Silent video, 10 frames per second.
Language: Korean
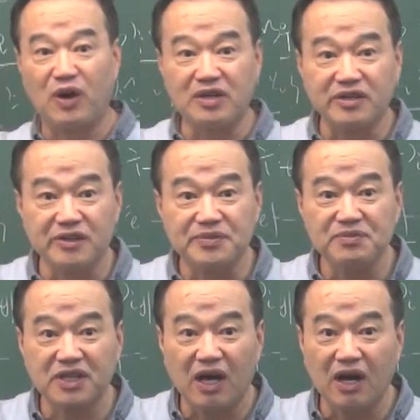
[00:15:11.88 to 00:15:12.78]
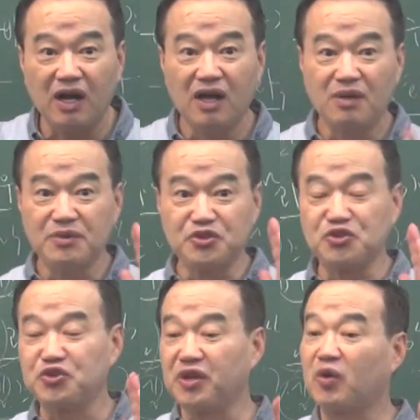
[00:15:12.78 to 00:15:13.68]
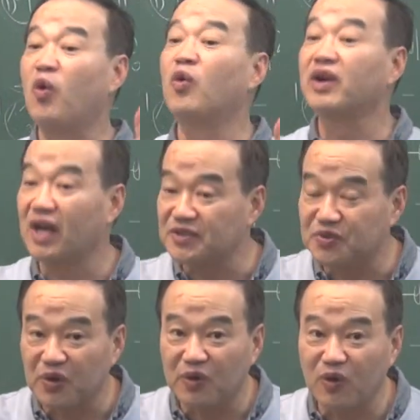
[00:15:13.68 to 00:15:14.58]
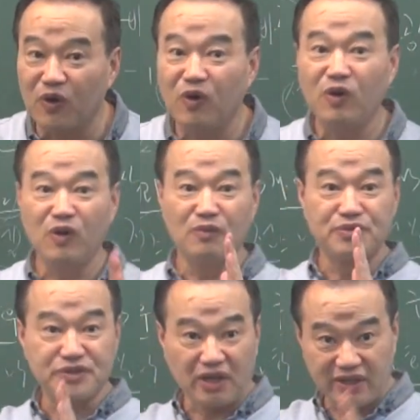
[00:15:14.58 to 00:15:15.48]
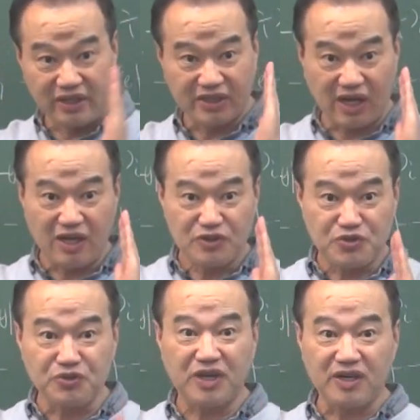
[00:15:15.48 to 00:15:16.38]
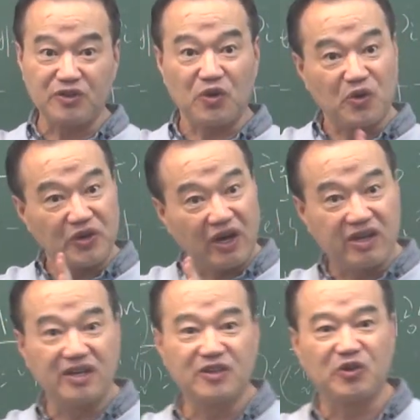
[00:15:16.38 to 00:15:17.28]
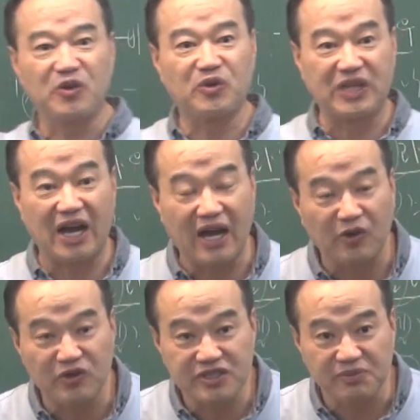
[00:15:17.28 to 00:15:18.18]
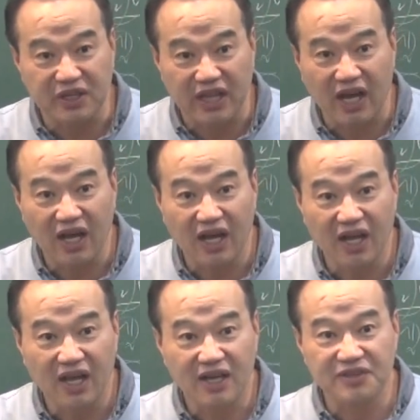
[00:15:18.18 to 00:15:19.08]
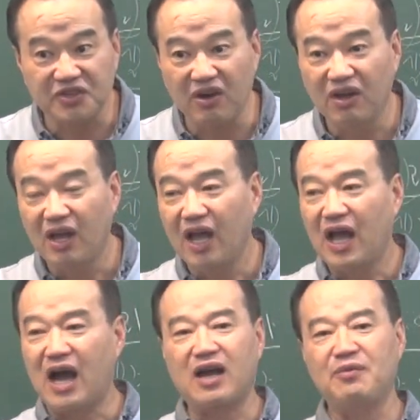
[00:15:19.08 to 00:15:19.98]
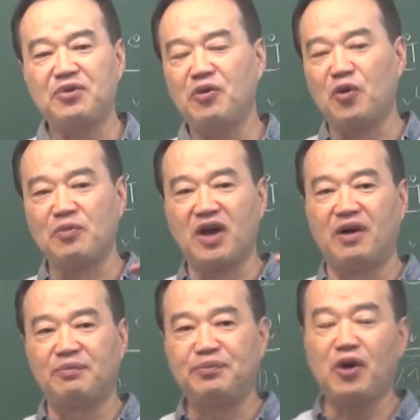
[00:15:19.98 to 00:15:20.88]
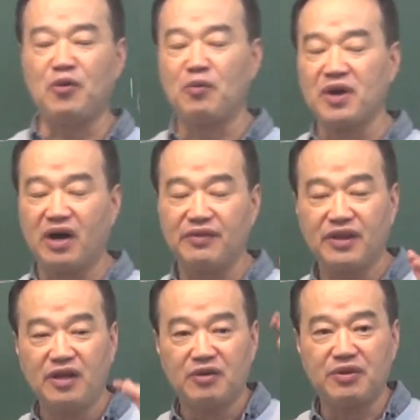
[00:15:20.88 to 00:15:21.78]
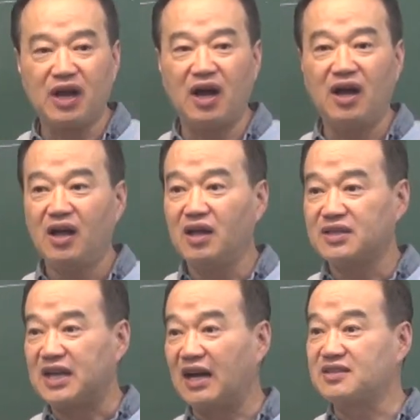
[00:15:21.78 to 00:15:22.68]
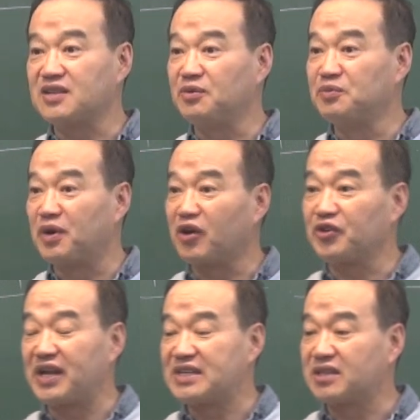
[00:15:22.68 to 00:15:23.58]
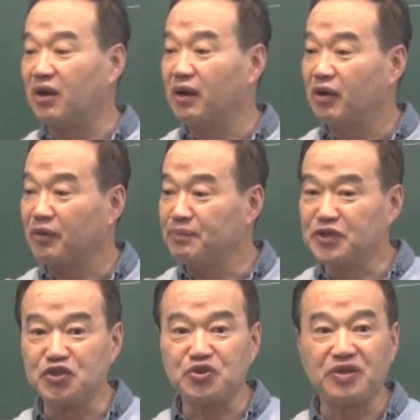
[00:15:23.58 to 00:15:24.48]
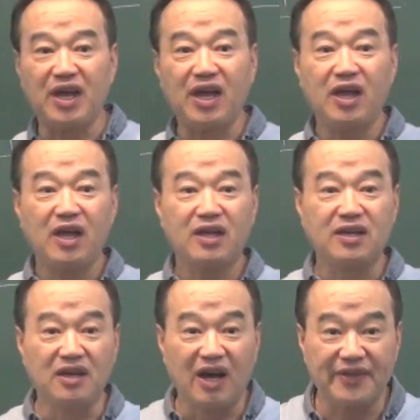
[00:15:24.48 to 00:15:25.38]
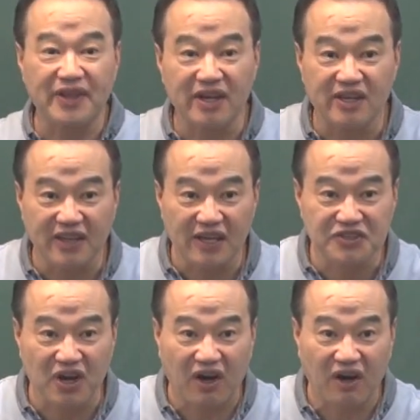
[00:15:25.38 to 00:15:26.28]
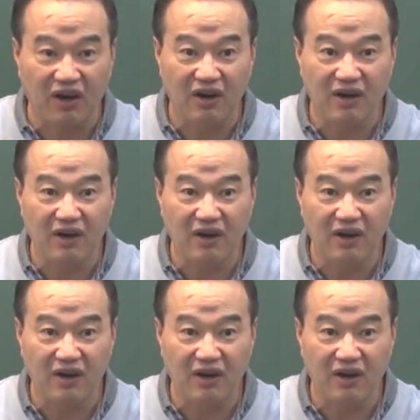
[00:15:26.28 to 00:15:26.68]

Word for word: 관련은 없습니다. 민주주의 공헌할 수도 있고 부정, 그러니까 순기능도 있고 역기능도 있고 다 갖고 있습니다. 그렇죠? 아까 표 보면 표 보면 우리가 장점은 뭐라고 돼 있어? 민주주의에 기여한다 이렇게 돼 있죠.